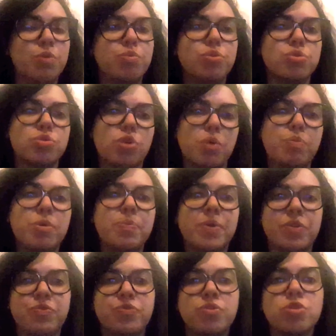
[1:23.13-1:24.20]
Purtroppo
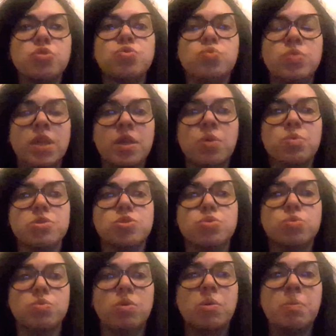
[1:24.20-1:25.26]
per fortuna in
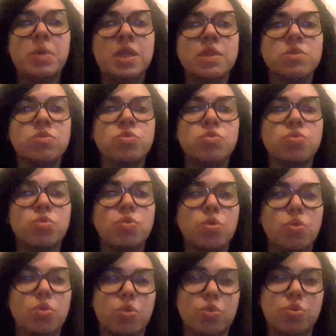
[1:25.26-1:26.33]
questo momento
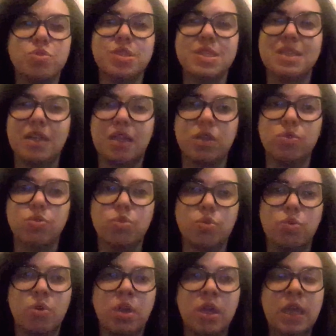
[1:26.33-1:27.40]
loro non si
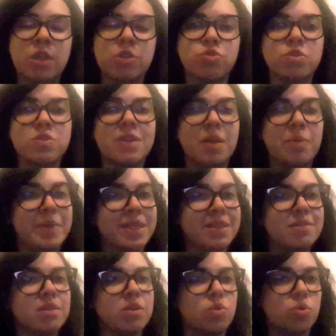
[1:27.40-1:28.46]
rendono
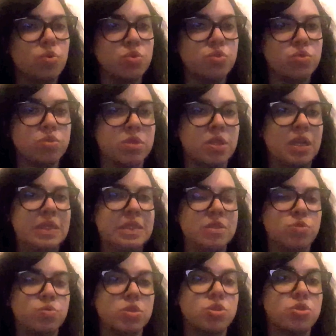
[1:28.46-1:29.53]
totalmente conto della
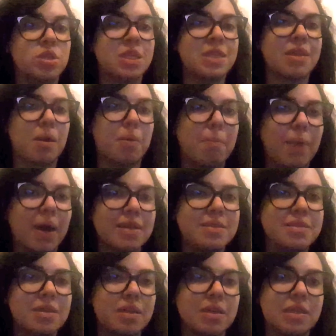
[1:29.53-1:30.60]
situazione
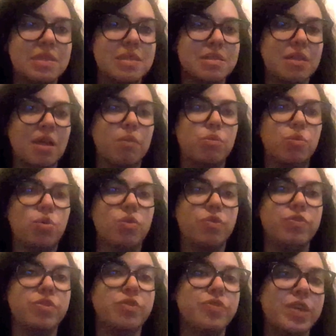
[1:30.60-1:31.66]
drammatica che stiamo
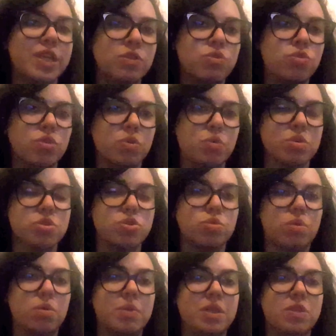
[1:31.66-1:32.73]
vivendo in
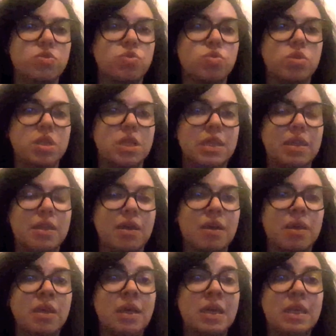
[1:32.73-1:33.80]
questo momento in,
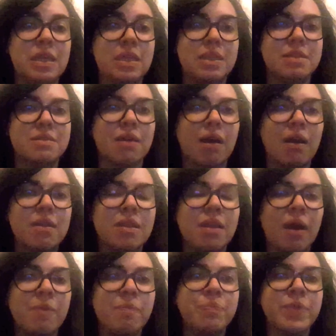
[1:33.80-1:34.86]
in
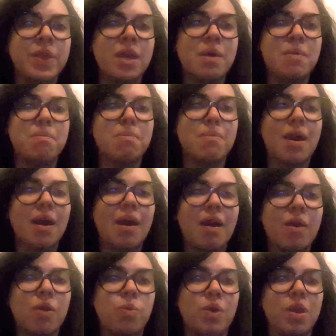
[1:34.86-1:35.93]
Italia,
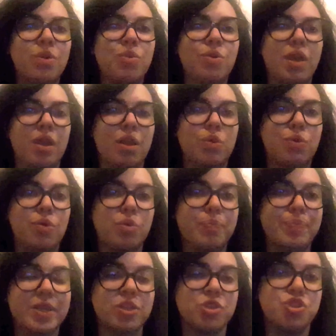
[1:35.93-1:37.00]
ma quello che loro
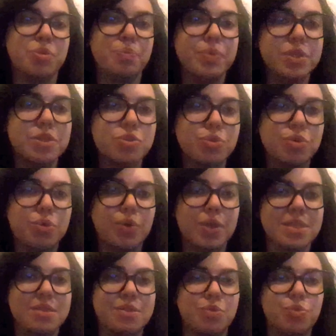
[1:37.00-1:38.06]
percepiscono è
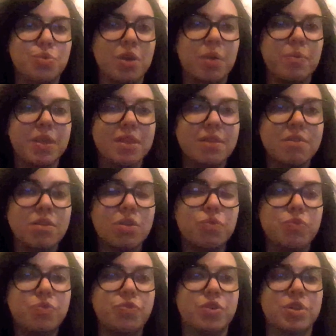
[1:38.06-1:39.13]
sicuramente
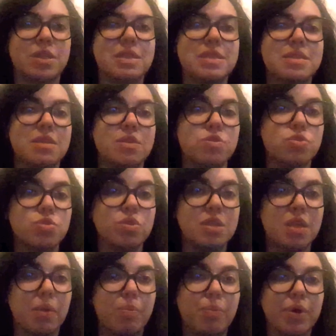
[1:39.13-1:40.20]
un forte senso
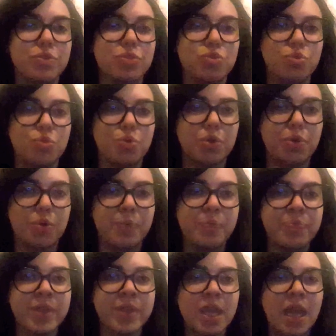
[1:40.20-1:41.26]
di abbandono,
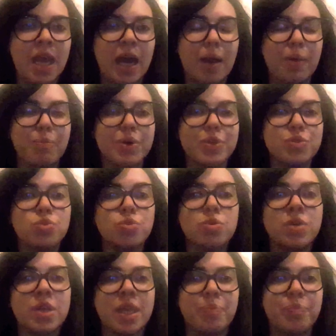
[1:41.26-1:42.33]

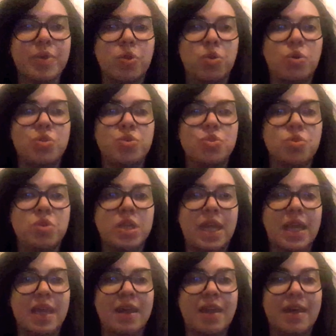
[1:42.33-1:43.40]
abbandono che però non
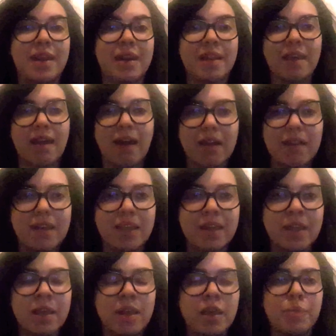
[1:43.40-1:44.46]
è
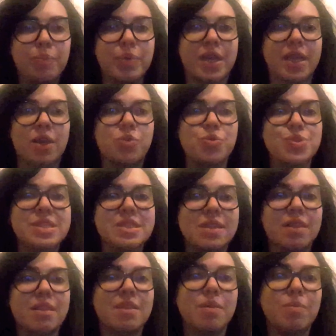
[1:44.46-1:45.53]
reale perché
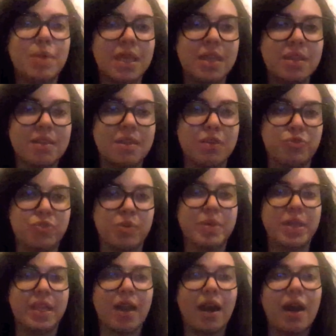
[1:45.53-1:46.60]
costantemente i
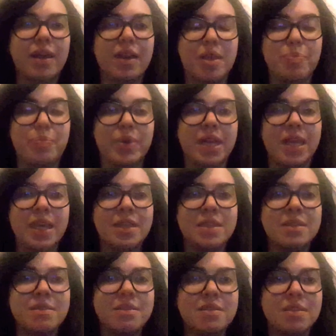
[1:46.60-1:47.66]
familiari e i
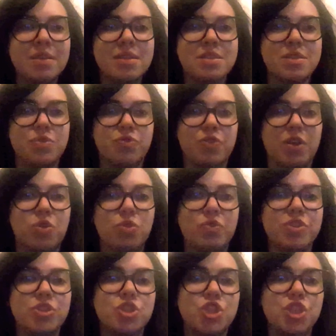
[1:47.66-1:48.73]
parenti si fanno
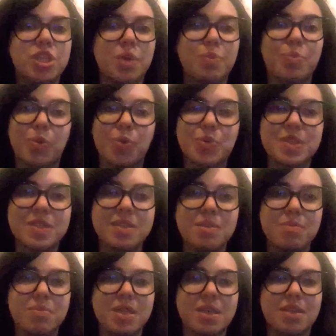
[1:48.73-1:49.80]
vicini e
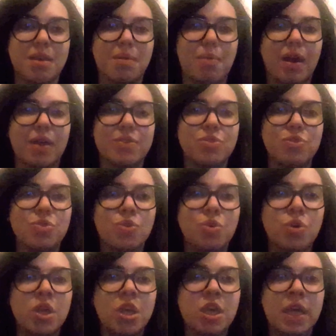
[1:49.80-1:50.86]
prossimi
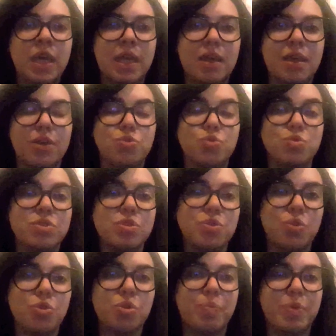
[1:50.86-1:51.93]
chiamando eh, tutti
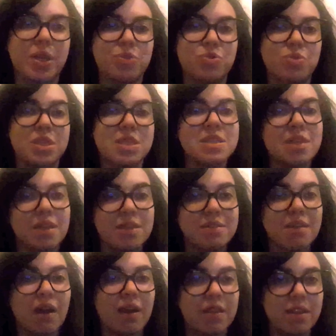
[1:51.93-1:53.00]
noi operatori
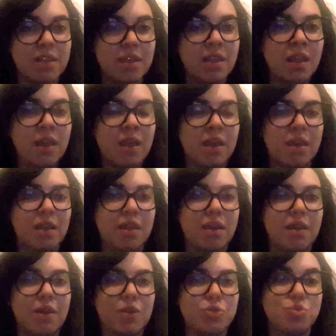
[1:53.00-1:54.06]
sanitari
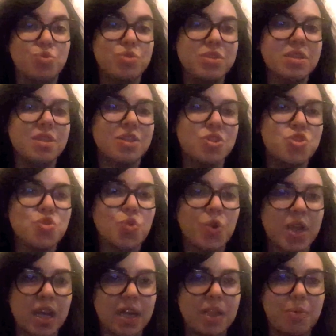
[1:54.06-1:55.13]
eh, tutti i
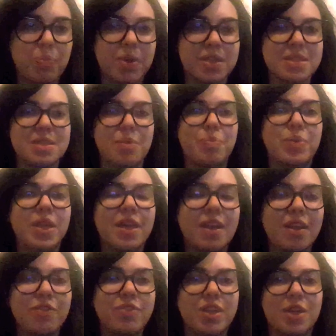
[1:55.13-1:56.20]
giorni per
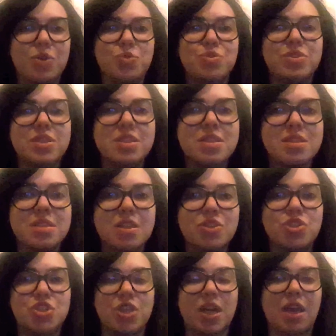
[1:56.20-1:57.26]
sapere, avere notizie
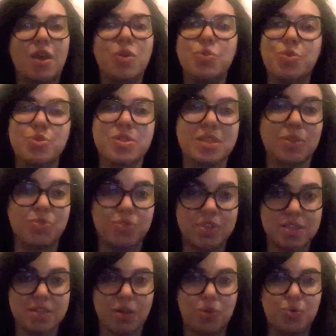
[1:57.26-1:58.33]
circa il loro stato di
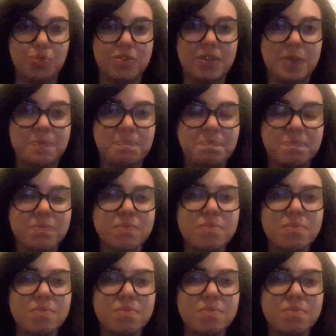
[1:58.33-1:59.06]
salute.